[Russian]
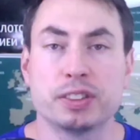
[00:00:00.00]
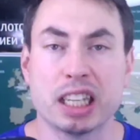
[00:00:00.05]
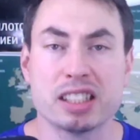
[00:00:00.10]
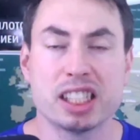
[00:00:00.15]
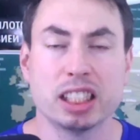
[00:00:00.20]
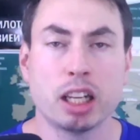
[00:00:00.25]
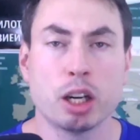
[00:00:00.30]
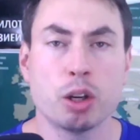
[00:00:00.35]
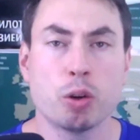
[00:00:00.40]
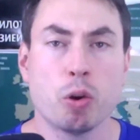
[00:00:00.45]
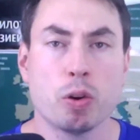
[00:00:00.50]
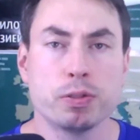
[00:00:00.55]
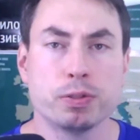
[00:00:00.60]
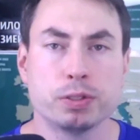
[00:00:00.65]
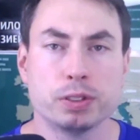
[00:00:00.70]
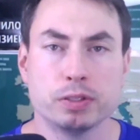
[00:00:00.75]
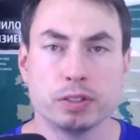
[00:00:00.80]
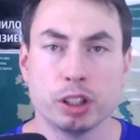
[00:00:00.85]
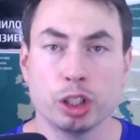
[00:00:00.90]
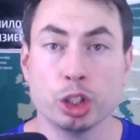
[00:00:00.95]
конце
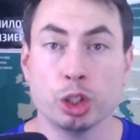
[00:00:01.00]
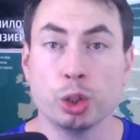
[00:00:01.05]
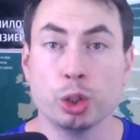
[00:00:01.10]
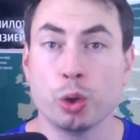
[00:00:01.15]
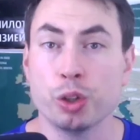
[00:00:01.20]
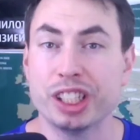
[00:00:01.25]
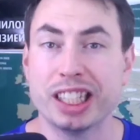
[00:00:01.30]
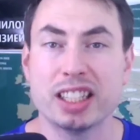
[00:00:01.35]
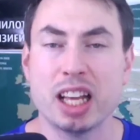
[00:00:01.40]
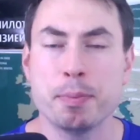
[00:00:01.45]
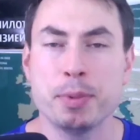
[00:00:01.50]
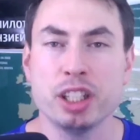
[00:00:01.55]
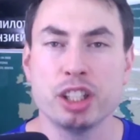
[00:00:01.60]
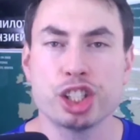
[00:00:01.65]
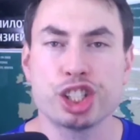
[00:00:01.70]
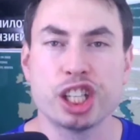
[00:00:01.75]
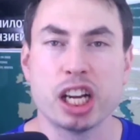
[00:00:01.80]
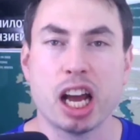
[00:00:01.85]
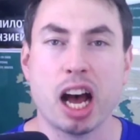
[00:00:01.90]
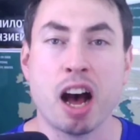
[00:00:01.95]
торгов но не на
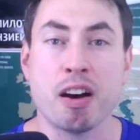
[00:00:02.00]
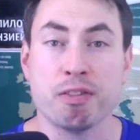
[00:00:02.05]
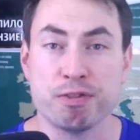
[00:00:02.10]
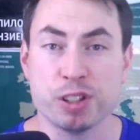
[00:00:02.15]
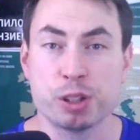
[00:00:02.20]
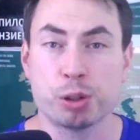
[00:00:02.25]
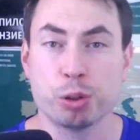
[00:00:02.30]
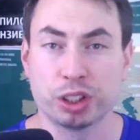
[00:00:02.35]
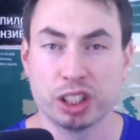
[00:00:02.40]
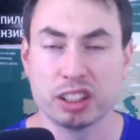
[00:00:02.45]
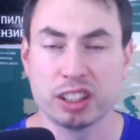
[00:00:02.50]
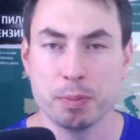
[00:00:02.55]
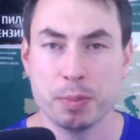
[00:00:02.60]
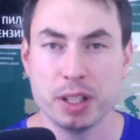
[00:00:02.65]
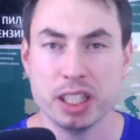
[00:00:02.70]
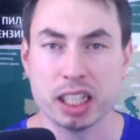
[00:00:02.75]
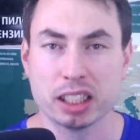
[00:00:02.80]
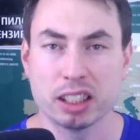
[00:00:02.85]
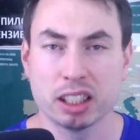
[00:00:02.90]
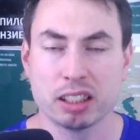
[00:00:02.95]
бирже, а в высоких
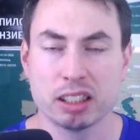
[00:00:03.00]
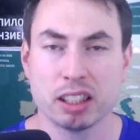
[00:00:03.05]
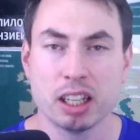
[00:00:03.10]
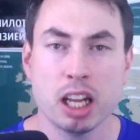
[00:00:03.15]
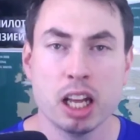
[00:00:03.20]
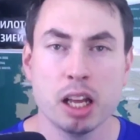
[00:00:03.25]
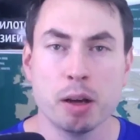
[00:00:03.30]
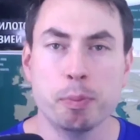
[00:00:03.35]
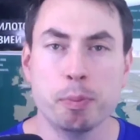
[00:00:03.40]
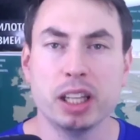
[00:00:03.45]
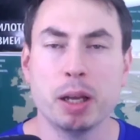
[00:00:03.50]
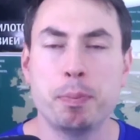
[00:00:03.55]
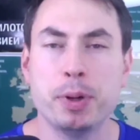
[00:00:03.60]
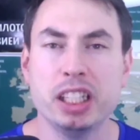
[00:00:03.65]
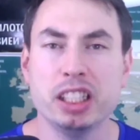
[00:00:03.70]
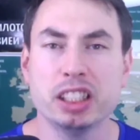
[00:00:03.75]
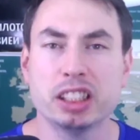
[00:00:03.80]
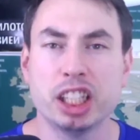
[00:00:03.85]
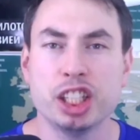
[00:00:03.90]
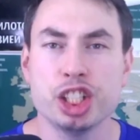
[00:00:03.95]
кабинетах, было
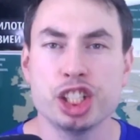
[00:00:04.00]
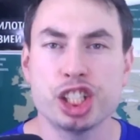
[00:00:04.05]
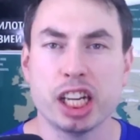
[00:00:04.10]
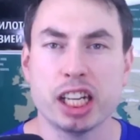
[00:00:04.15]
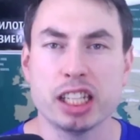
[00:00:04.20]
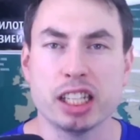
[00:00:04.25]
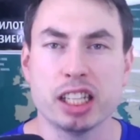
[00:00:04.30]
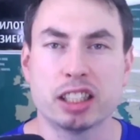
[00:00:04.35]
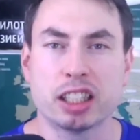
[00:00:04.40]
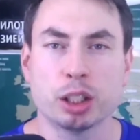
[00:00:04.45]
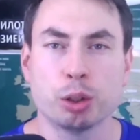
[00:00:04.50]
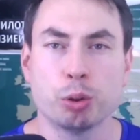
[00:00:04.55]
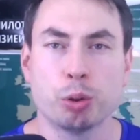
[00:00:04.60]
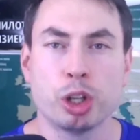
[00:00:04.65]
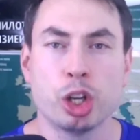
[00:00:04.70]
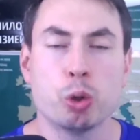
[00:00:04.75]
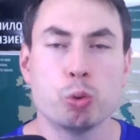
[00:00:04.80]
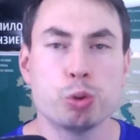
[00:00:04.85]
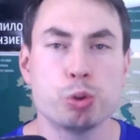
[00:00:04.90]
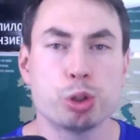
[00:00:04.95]
принято решение,
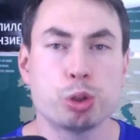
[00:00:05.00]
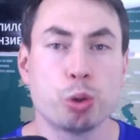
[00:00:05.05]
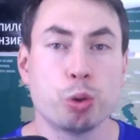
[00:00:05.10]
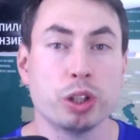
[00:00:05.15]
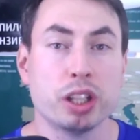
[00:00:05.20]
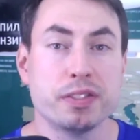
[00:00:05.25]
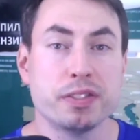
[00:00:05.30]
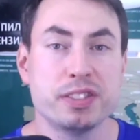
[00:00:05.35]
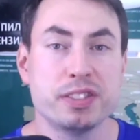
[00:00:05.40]
которое устроило